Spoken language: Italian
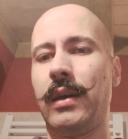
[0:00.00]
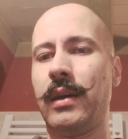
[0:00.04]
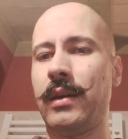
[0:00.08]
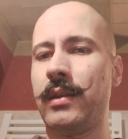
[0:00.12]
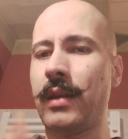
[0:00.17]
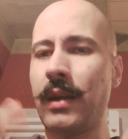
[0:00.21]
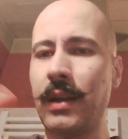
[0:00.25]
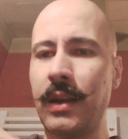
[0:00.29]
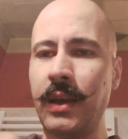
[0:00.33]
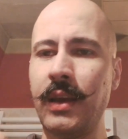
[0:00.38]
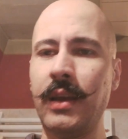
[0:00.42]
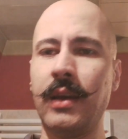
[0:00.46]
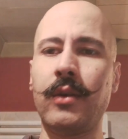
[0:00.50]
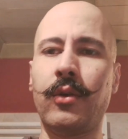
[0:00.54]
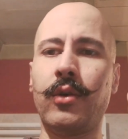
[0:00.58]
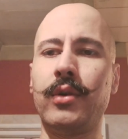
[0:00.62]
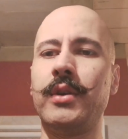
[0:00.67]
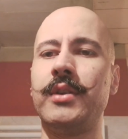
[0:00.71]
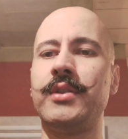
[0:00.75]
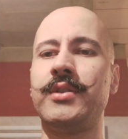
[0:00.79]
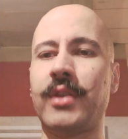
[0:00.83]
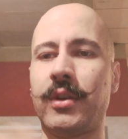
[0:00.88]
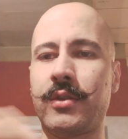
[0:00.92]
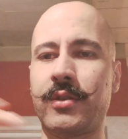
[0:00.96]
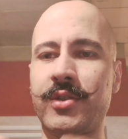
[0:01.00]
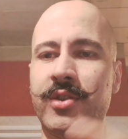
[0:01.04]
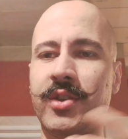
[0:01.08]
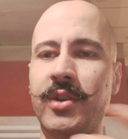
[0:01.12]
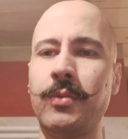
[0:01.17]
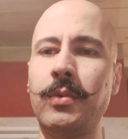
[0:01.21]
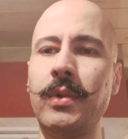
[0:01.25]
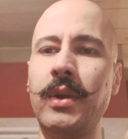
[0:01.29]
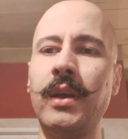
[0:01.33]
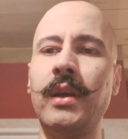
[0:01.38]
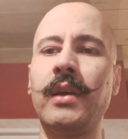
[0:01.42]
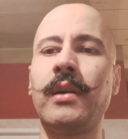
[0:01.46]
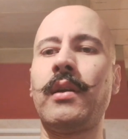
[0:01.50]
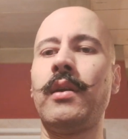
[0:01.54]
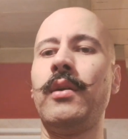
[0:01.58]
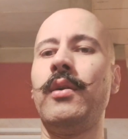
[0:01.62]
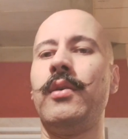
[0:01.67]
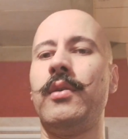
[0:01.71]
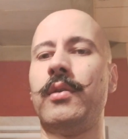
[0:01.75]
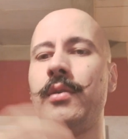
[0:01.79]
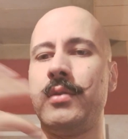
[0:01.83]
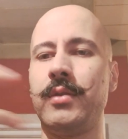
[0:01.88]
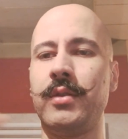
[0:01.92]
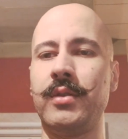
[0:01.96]
e da lì ho iniziato a seguirlo,
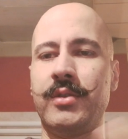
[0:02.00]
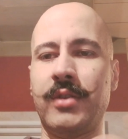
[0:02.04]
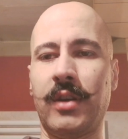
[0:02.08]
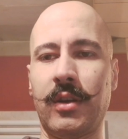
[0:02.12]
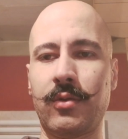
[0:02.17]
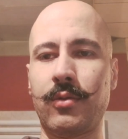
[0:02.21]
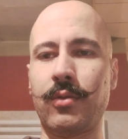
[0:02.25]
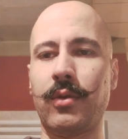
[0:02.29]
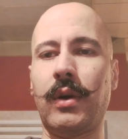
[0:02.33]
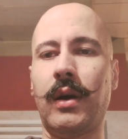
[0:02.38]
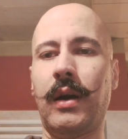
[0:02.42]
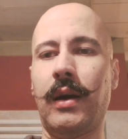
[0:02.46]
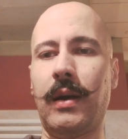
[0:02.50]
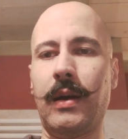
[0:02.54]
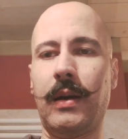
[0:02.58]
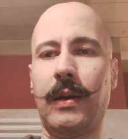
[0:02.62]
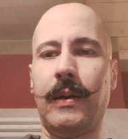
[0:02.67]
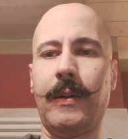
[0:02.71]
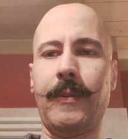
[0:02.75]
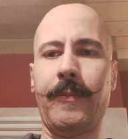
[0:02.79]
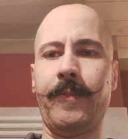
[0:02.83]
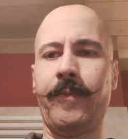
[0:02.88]
ho iniziato a,